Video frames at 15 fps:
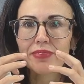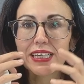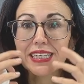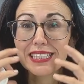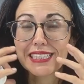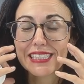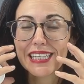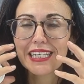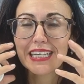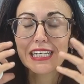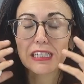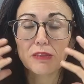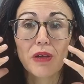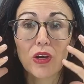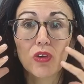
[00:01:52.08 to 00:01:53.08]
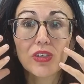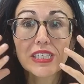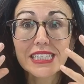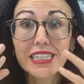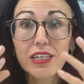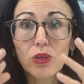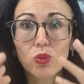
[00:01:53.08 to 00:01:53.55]
estén en las mejores
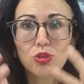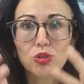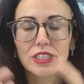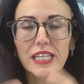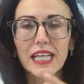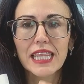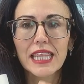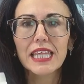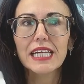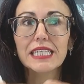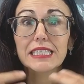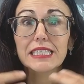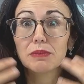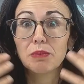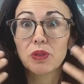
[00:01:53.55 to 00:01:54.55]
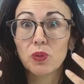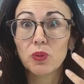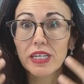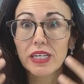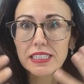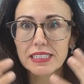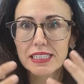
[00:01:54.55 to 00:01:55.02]
circunstancias, disminuir
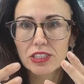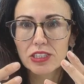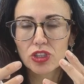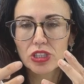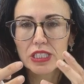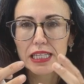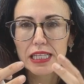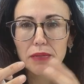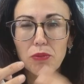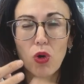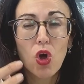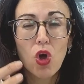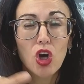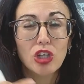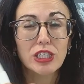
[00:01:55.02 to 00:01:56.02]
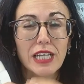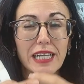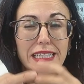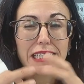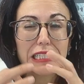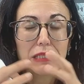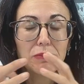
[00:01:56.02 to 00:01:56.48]
el estrés oxidativo, o sea,
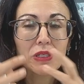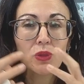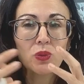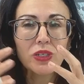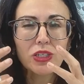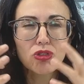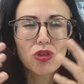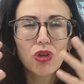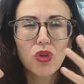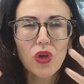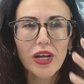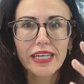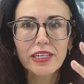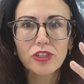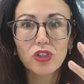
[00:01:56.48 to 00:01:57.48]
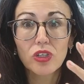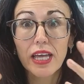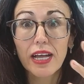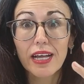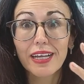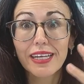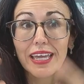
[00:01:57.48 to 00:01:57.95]
disminuir todo aquello que
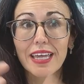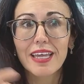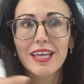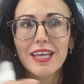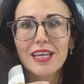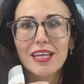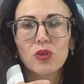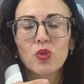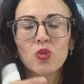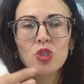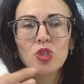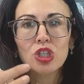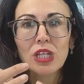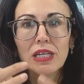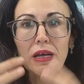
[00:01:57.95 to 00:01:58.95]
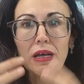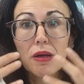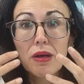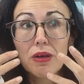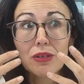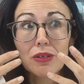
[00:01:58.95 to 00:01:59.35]
haga que nuestra